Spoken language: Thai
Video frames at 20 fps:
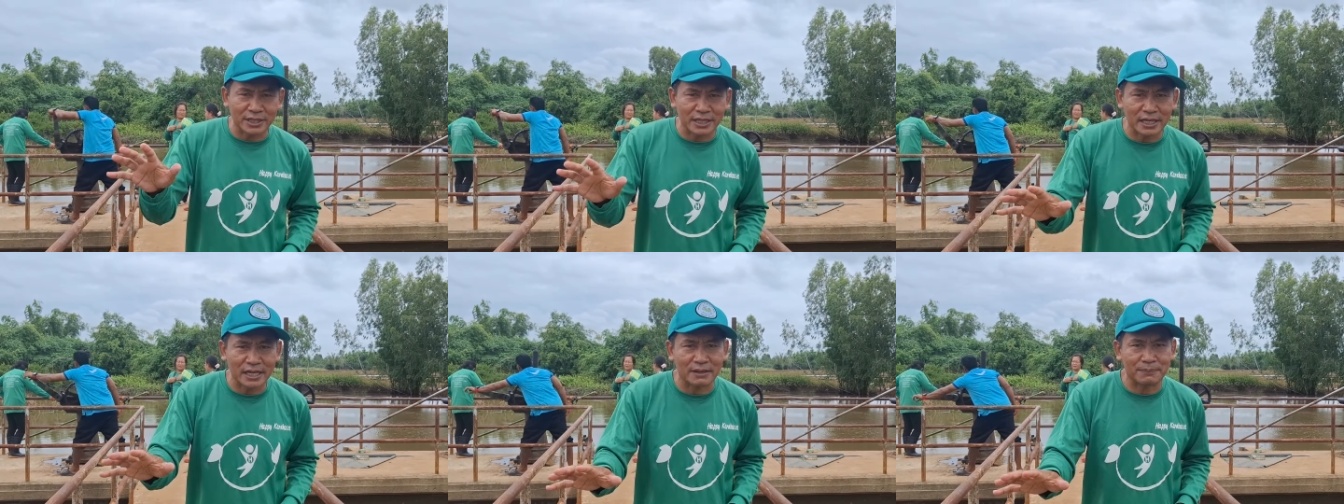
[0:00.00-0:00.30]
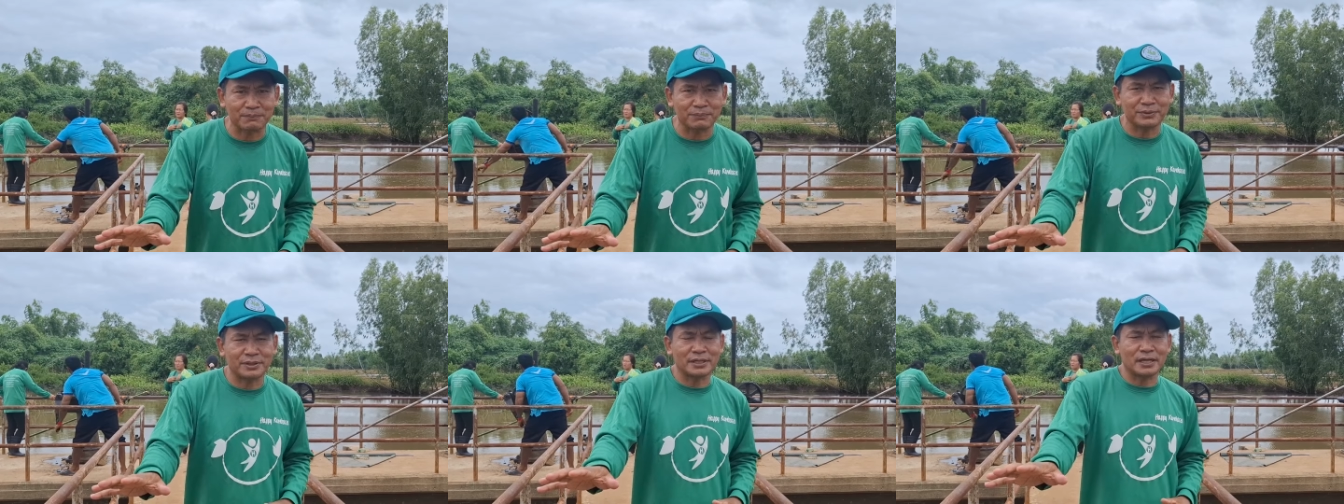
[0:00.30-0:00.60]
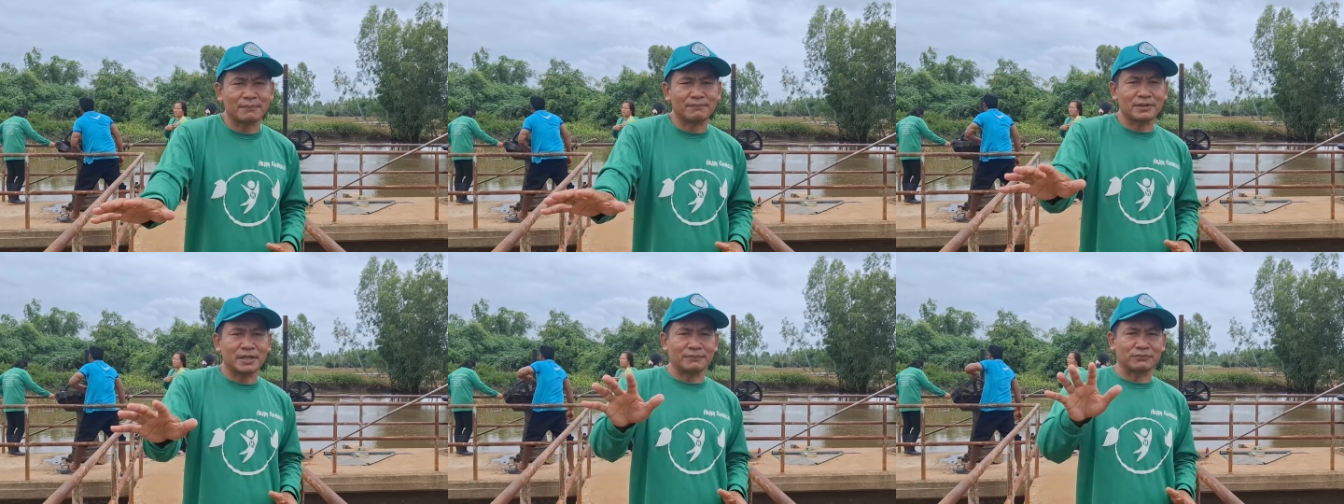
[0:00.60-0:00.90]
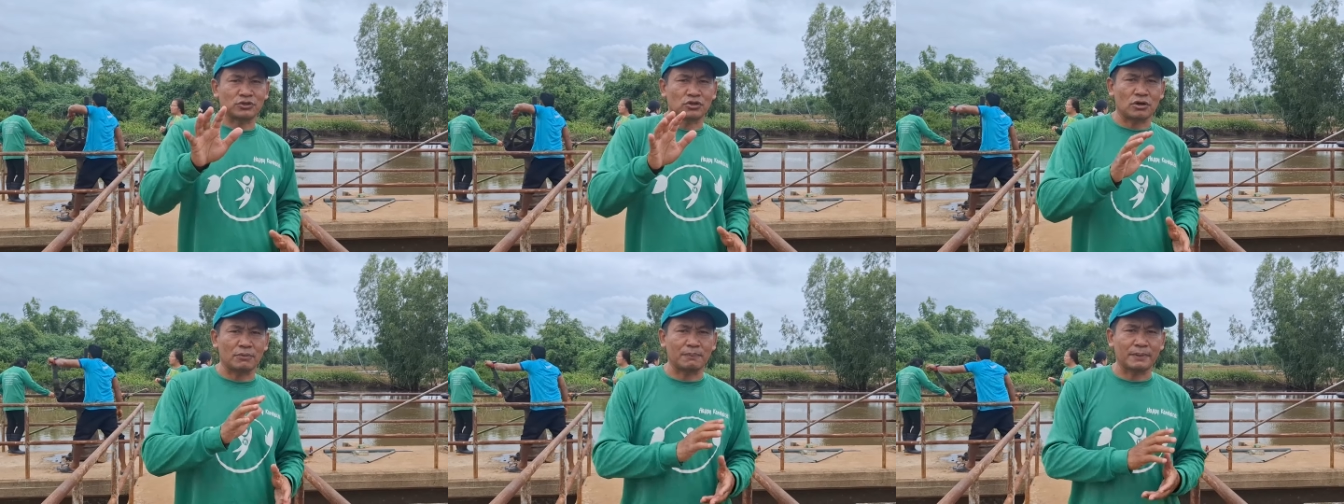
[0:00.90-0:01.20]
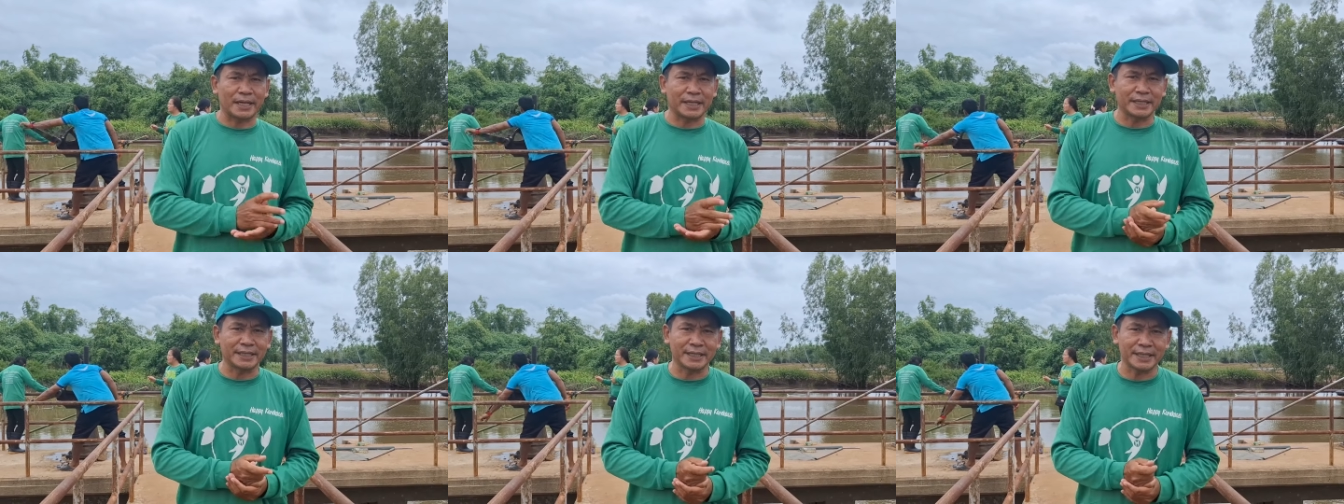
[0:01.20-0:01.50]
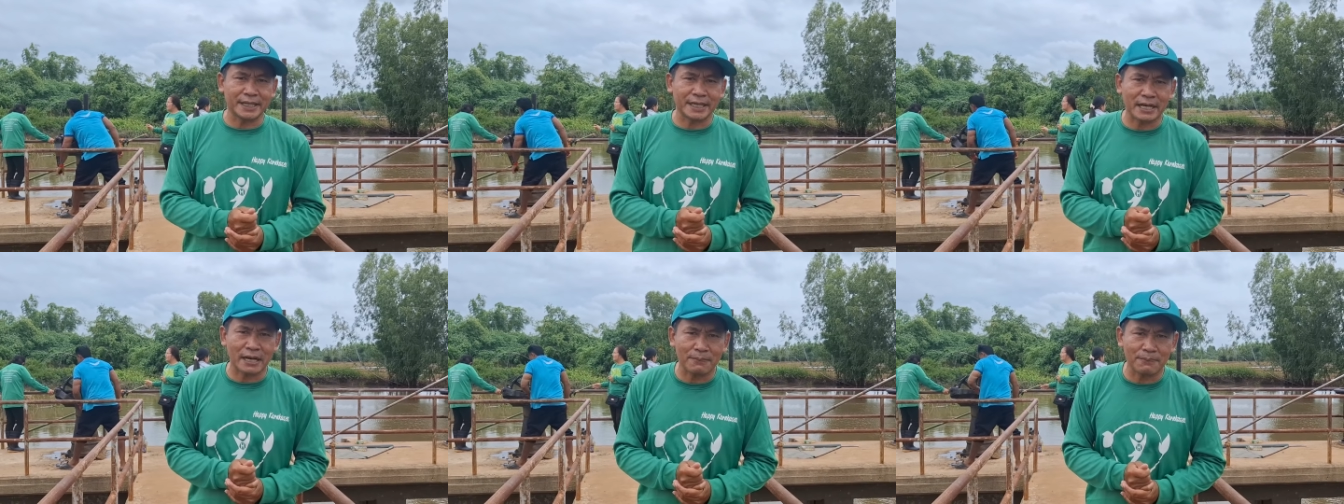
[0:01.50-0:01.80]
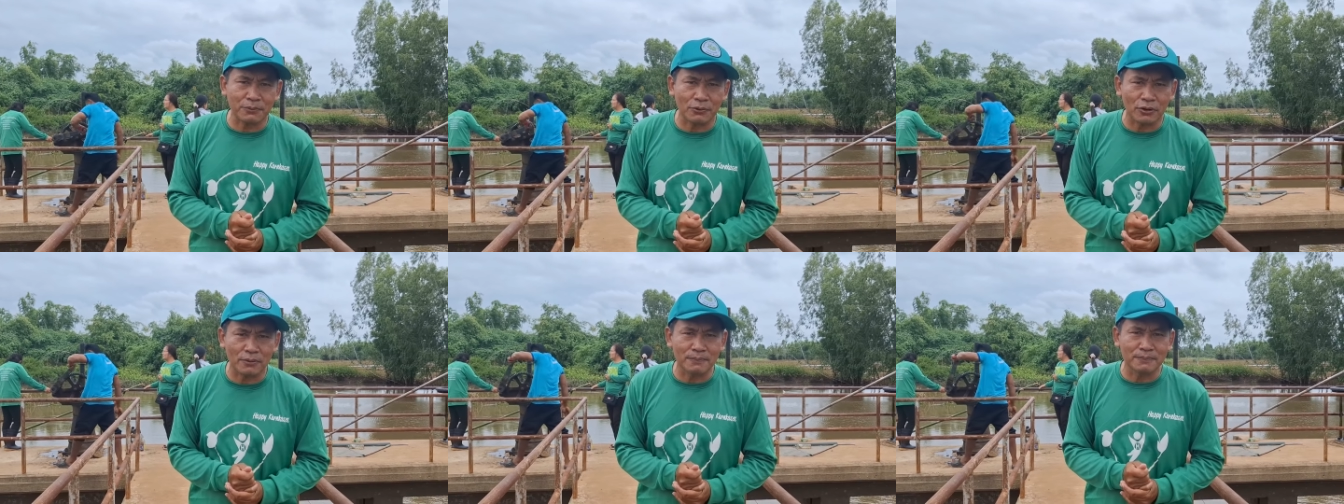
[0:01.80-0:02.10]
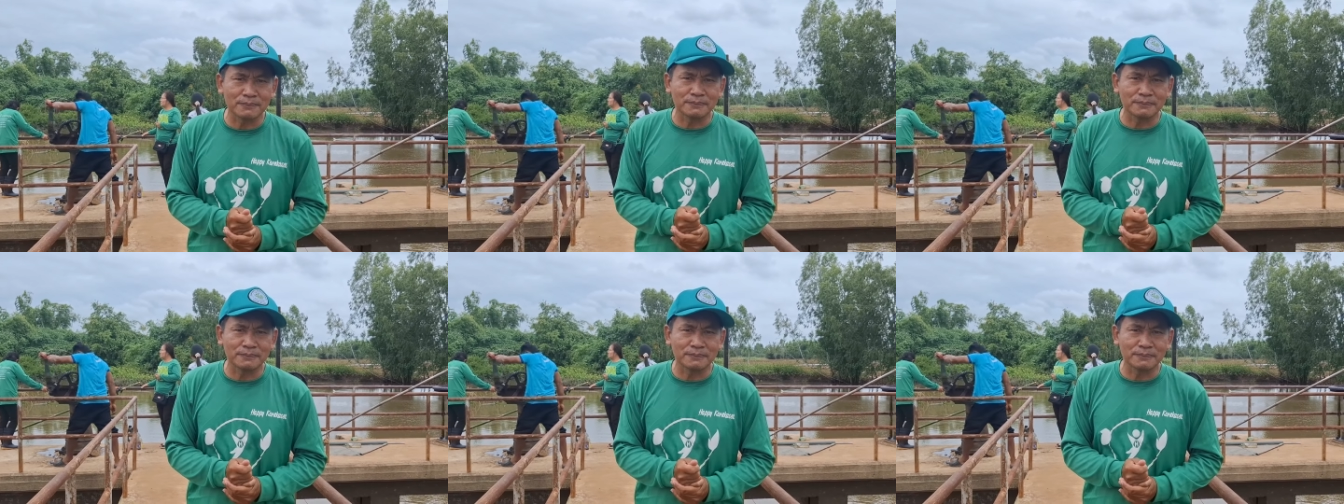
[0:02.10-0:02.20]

นะครับลำดับต่อไปนะครับ ผม